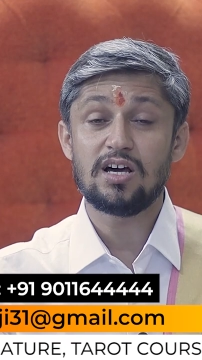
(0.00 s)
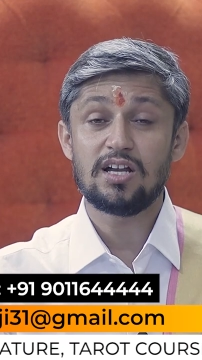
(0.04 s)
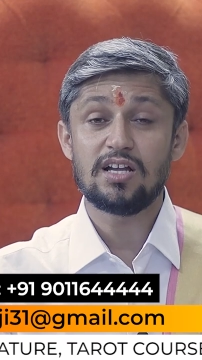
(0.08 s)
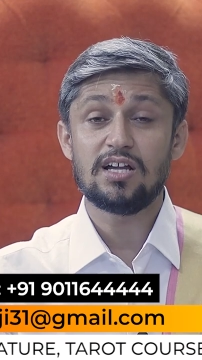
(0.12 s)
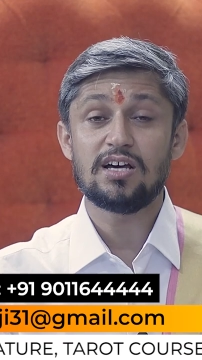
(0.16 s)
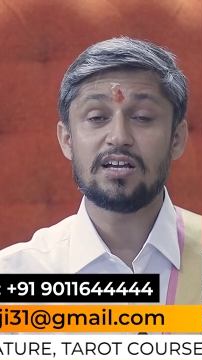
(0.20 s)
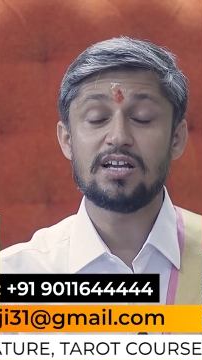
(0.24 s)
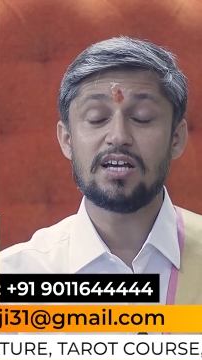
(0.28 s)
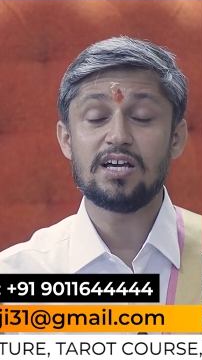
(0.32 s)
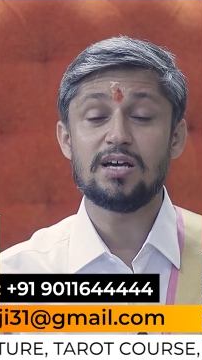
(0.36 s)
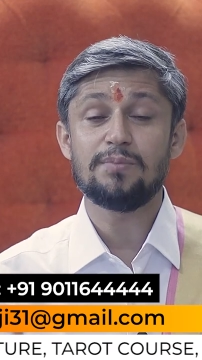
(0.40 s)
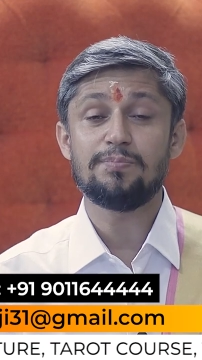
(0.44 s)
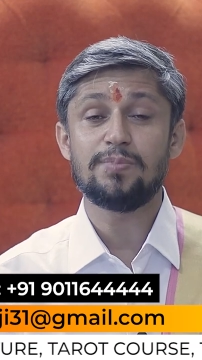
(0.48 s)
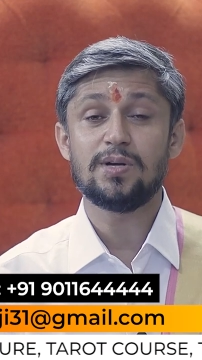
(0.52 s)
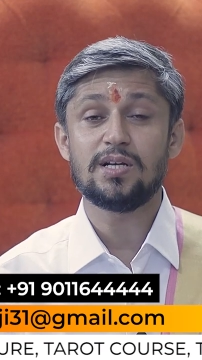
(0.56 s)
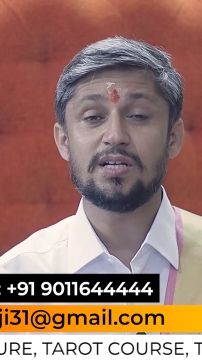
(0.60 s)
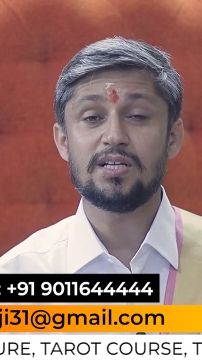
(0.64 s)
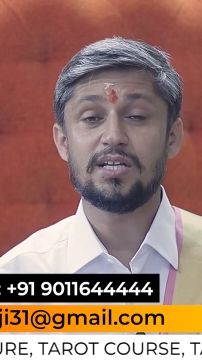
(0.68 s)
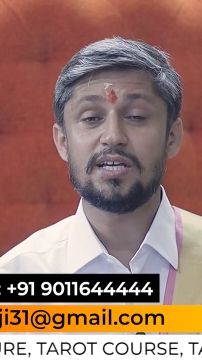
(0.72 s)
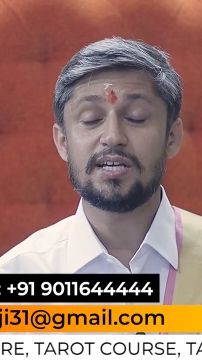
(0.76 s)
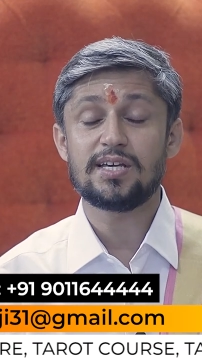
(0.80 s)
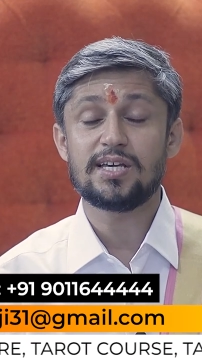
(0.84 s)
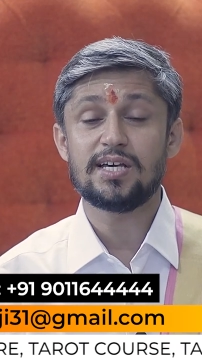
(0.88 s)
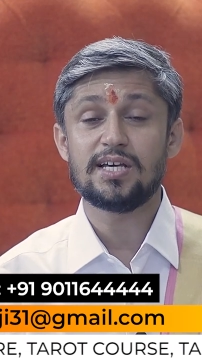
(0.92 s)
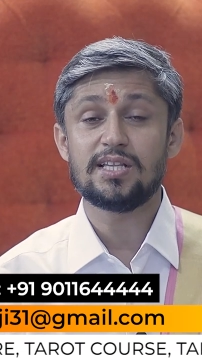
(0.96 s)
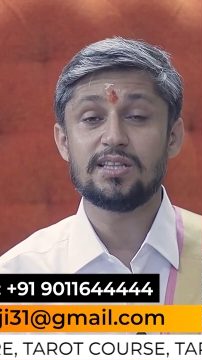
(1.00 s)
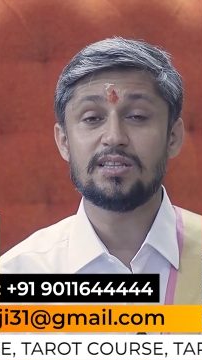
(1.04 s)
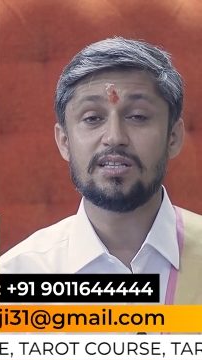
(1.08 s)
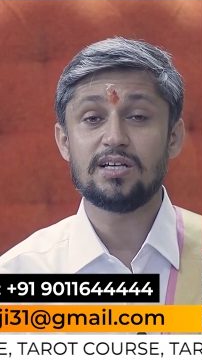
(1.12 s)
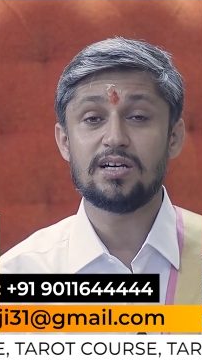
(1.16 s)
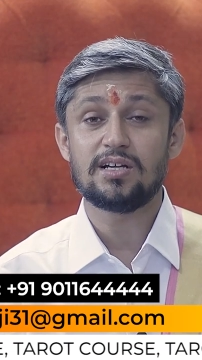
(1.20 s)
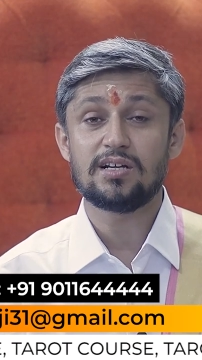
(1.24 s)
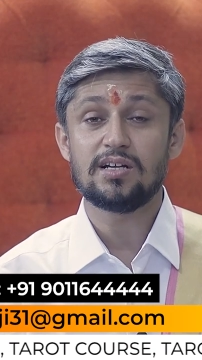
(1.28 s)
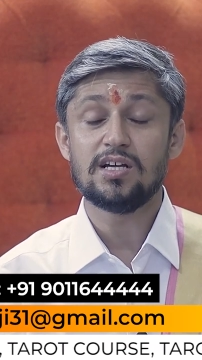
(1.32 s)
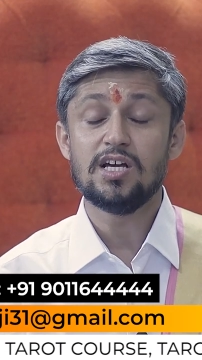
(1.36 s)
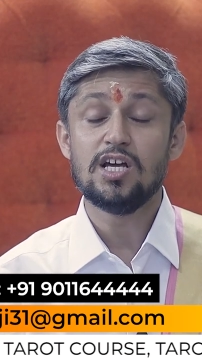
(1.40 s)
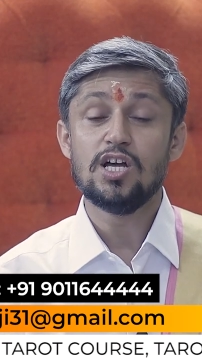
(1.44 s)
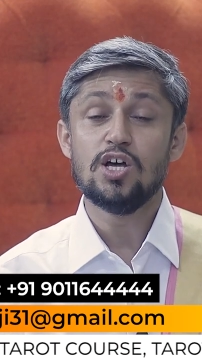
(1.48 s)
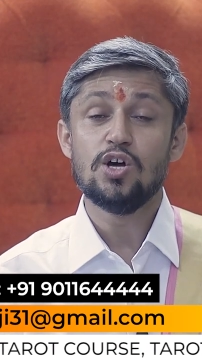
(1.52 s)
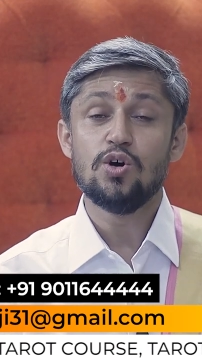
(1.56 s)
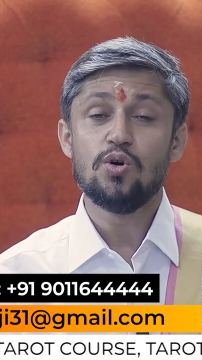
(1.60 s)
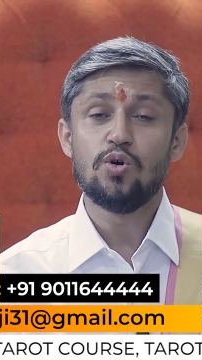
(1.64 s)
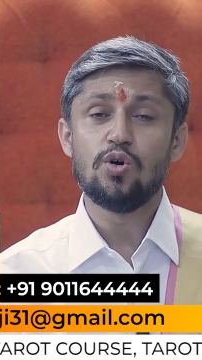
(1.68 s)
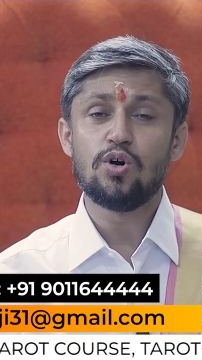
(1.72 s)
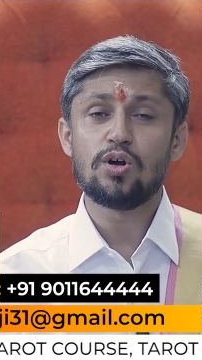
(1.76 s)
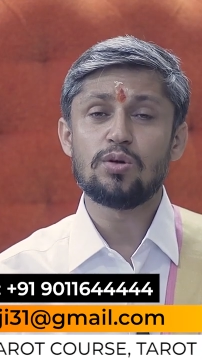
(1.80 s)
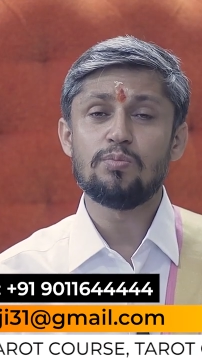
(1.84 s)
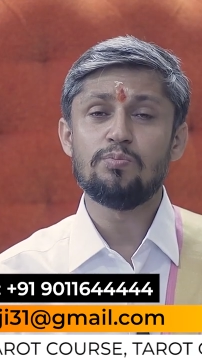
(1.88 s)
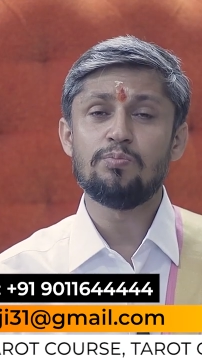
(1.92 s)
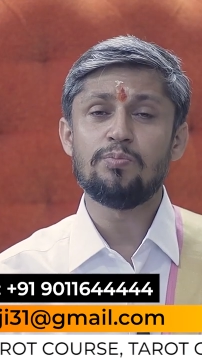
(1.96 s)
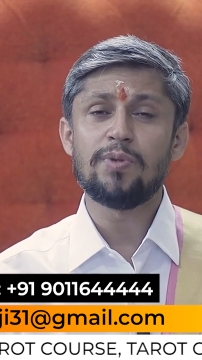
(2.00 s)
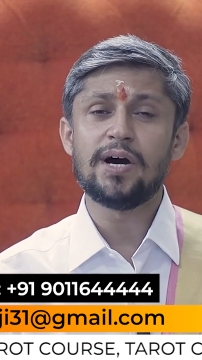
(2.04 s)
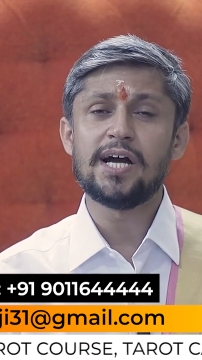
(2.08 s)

कलर हैं पन्ने के अंदर और